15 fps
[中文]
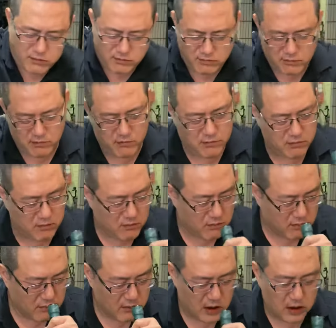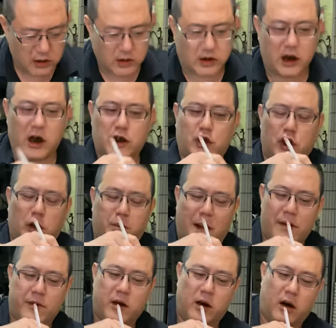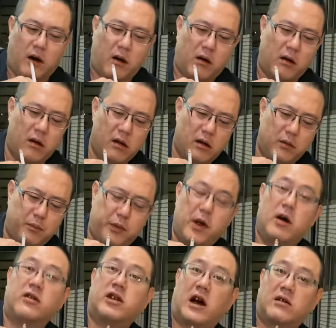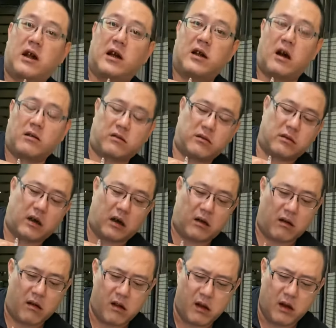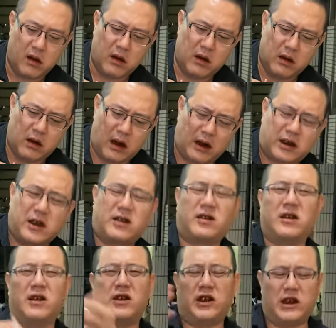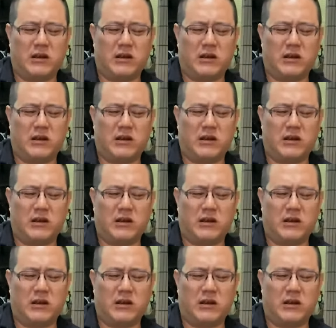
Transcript: 哦，是旧版的哦，不用讲，大家都知道。啊，其实很奇